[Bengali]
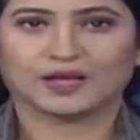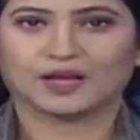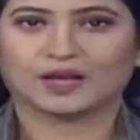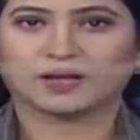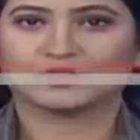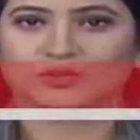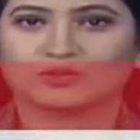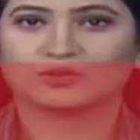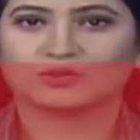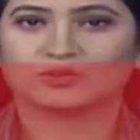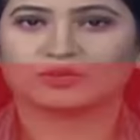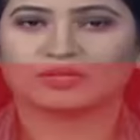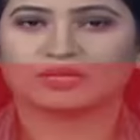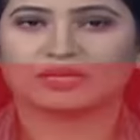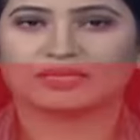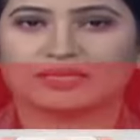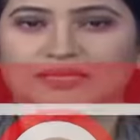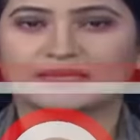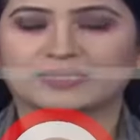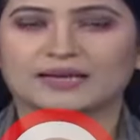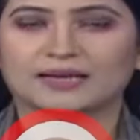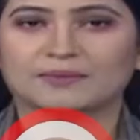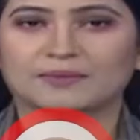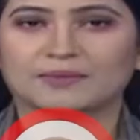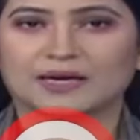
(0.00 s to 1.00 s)
চোট
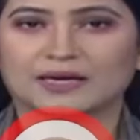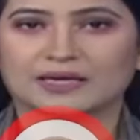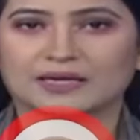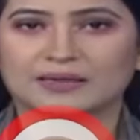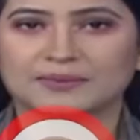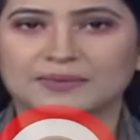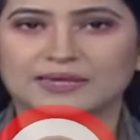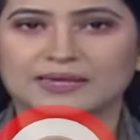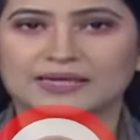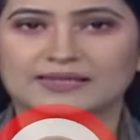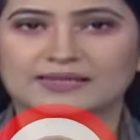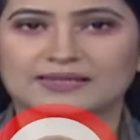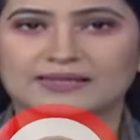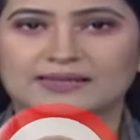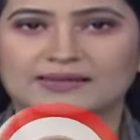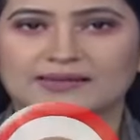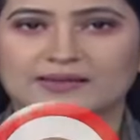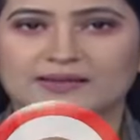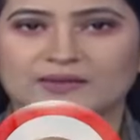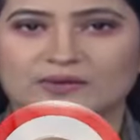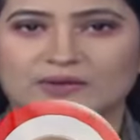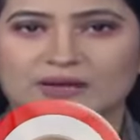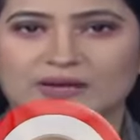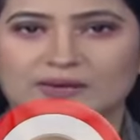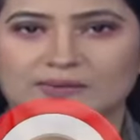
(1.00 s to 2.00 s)
কাটিয়ে মাঠে ফিরেছেন
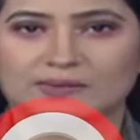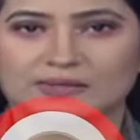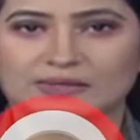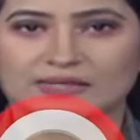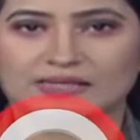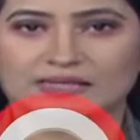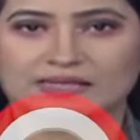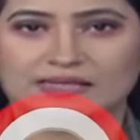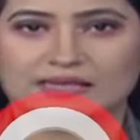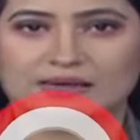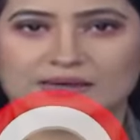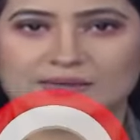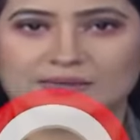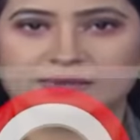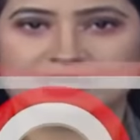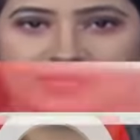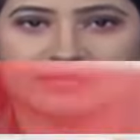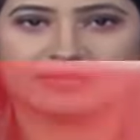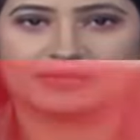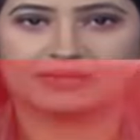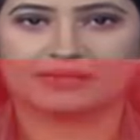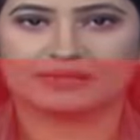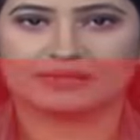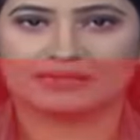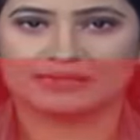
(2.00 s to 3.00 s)
লিওনেল মেসি
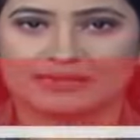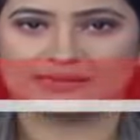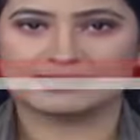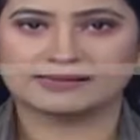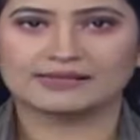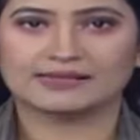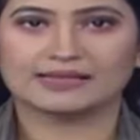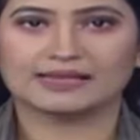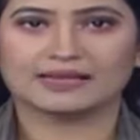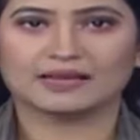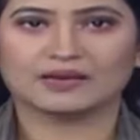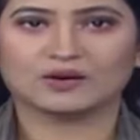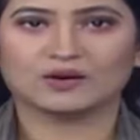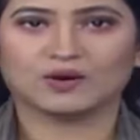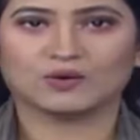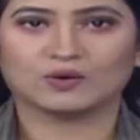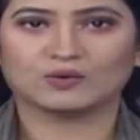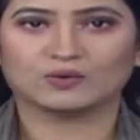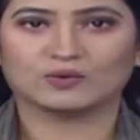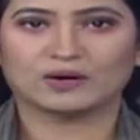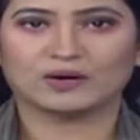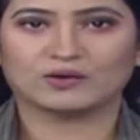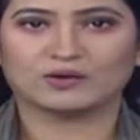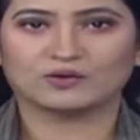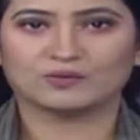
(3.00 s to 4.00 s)
এমএলএসএ
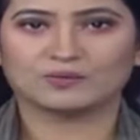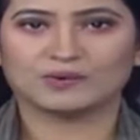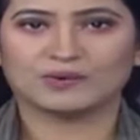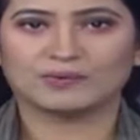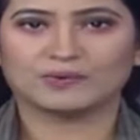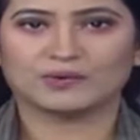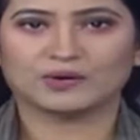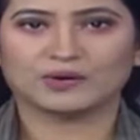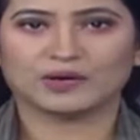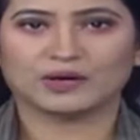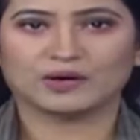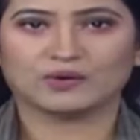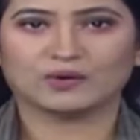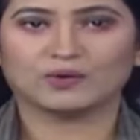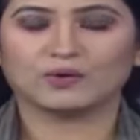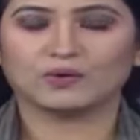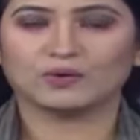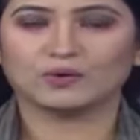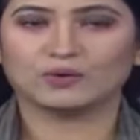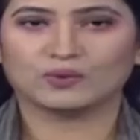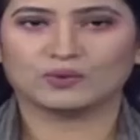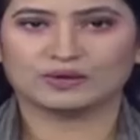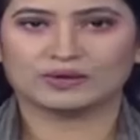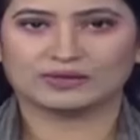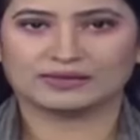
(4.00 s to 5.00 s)
কলোরাডোর বিপক্ষে
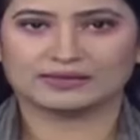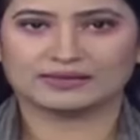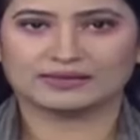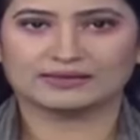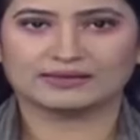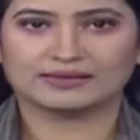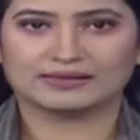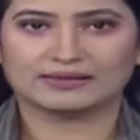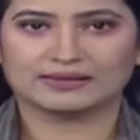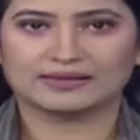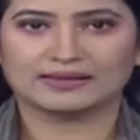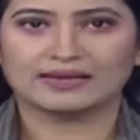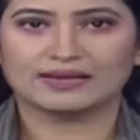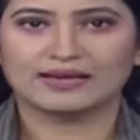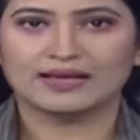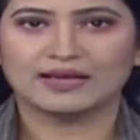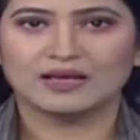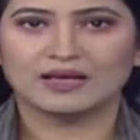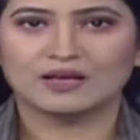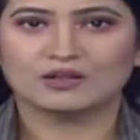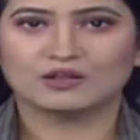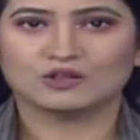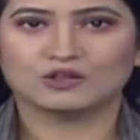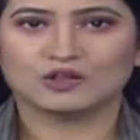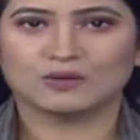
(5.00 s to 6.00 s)
গোলও করেছেন তিনি
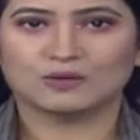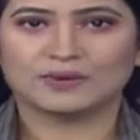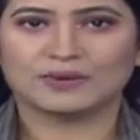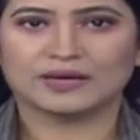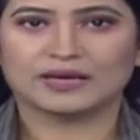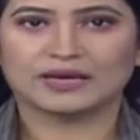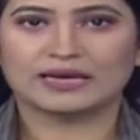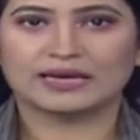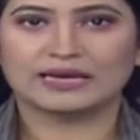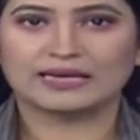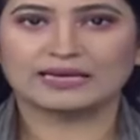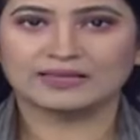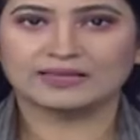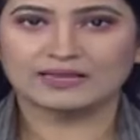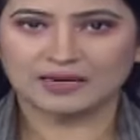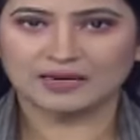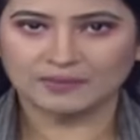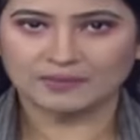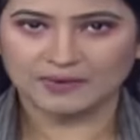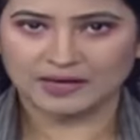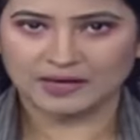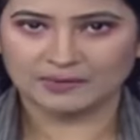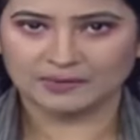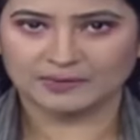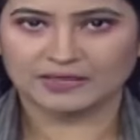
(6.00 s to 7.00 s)
তবে ইন্টার
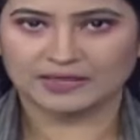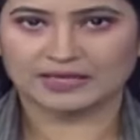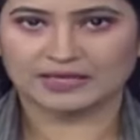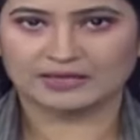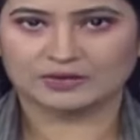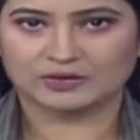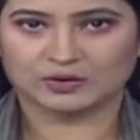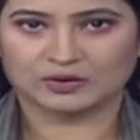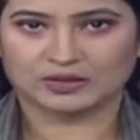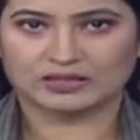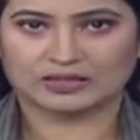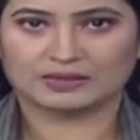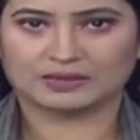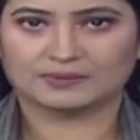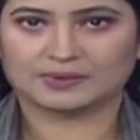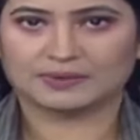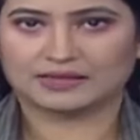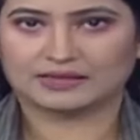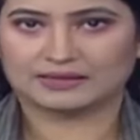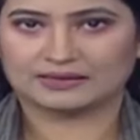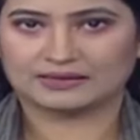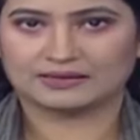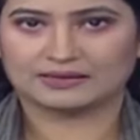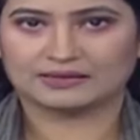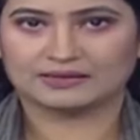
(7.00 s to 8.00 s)
মায়ামিকে জেতাতে
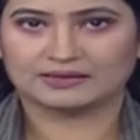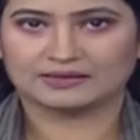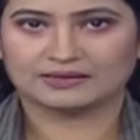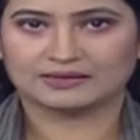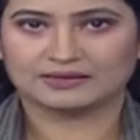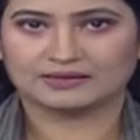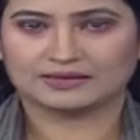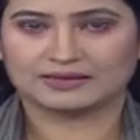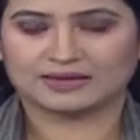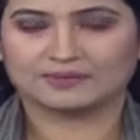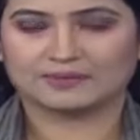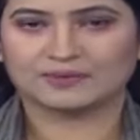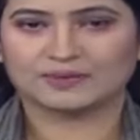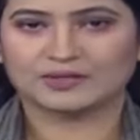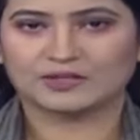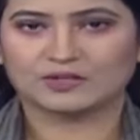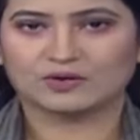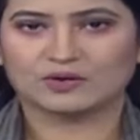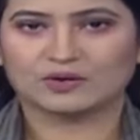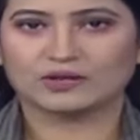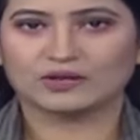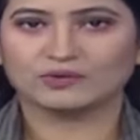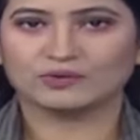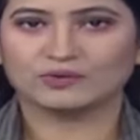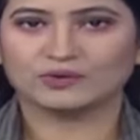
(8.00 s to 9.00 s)
পারেননি ক্লাবটির
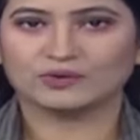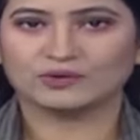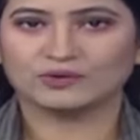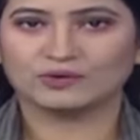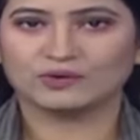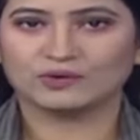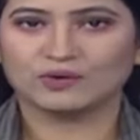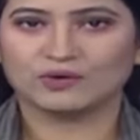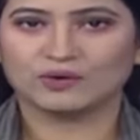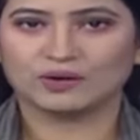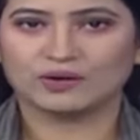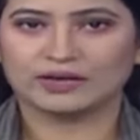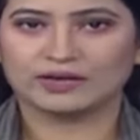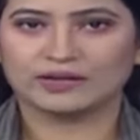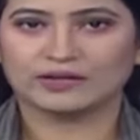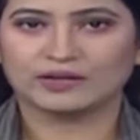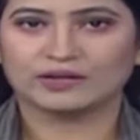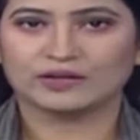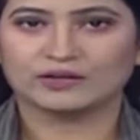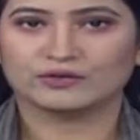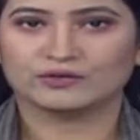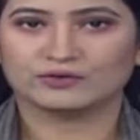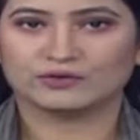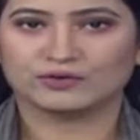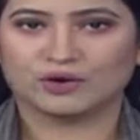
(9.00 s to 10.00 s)
সঙ্গে দুই দুই গোলে ড্র